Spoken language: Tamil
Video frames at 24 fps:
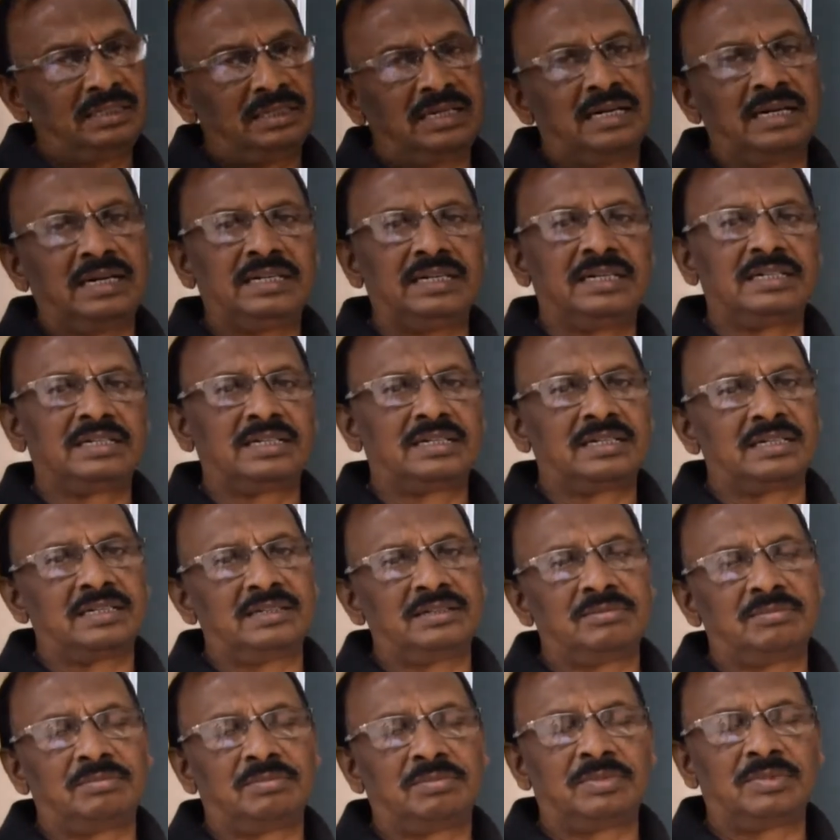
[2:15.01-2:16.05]

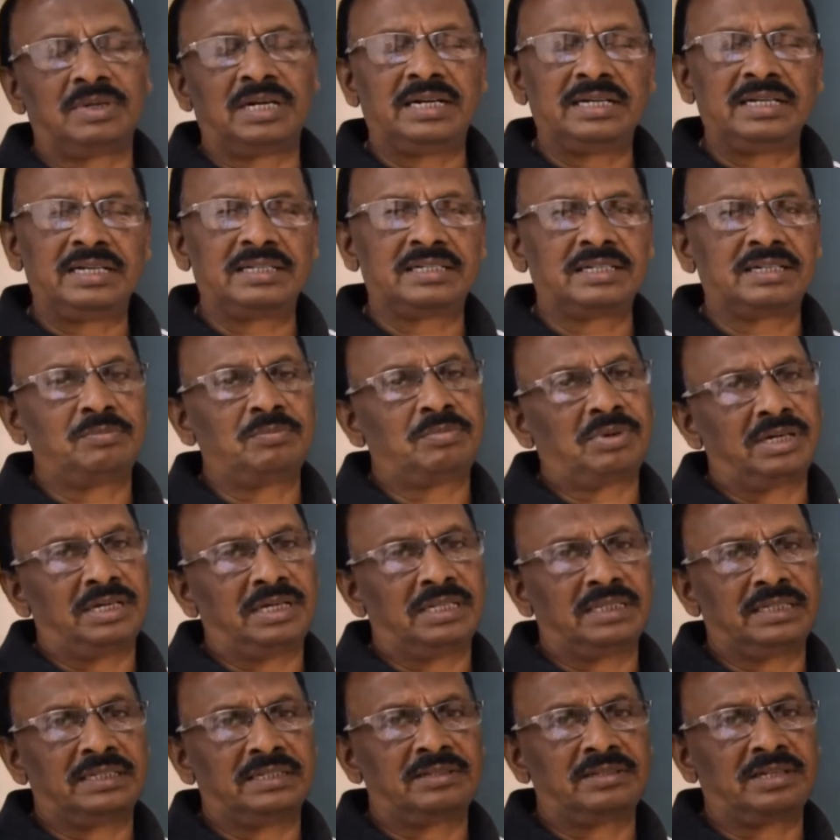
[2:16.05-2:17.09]
ரேடியேஷன் ரேடியேஷன்
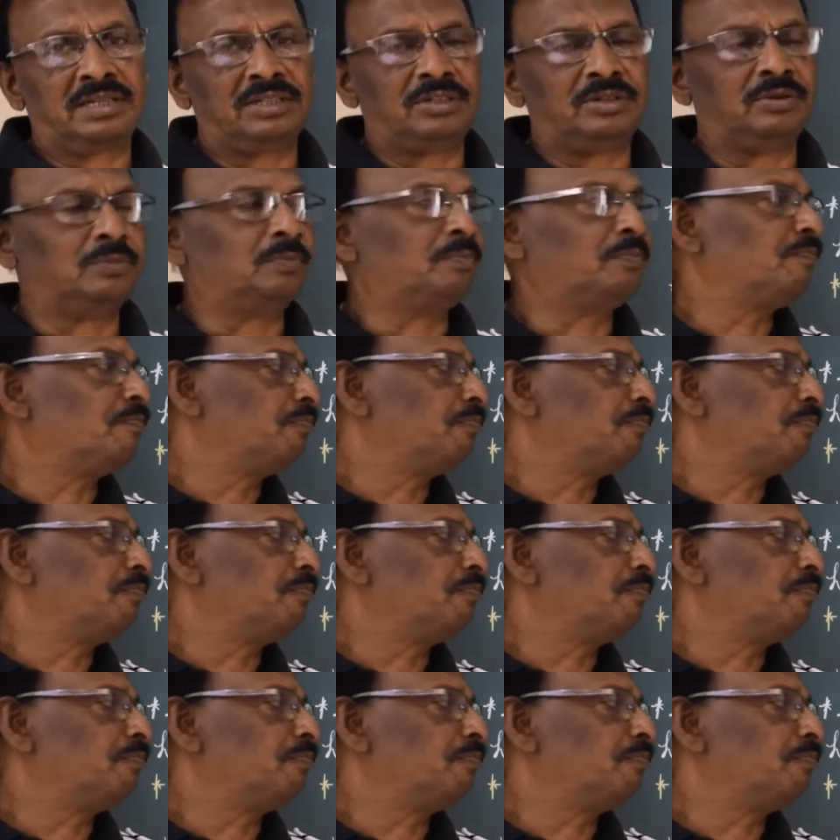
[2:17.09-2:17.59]
பண்ணத்தான் செய்யும்